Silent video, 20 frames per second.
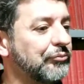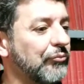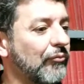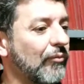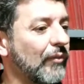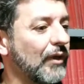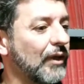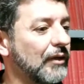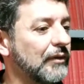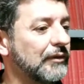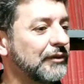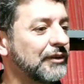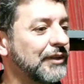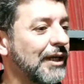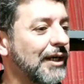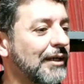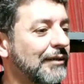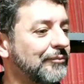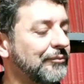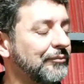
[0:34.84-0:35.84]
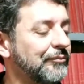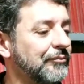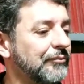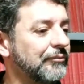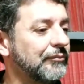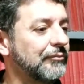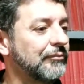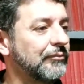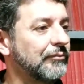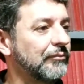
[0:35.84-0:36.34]
Já.
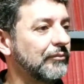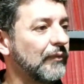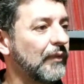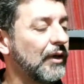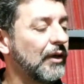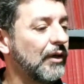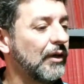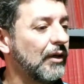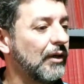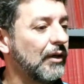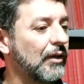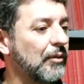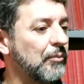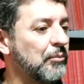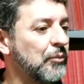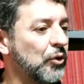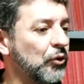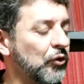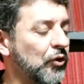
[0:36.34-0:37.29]
Meu nome